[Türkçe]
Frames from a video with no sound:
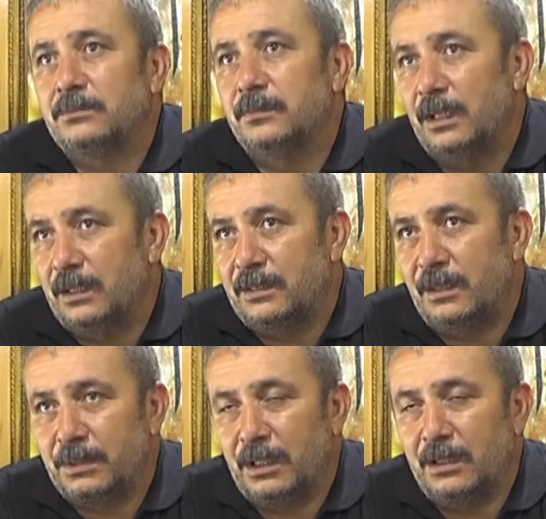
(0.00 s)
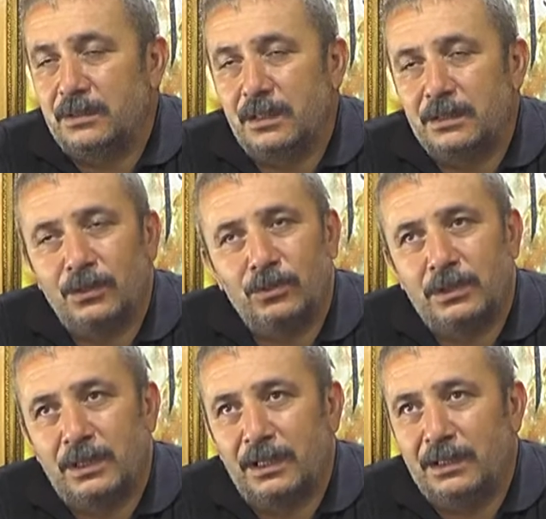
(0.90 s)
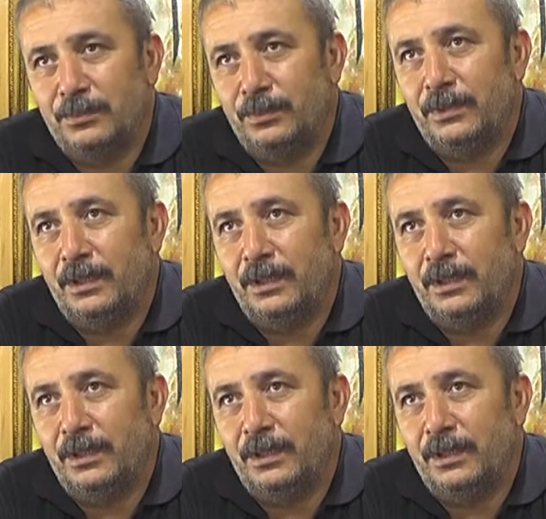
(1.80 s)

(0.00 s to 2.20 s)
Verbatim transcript: veya semt garajlarından onlara gidip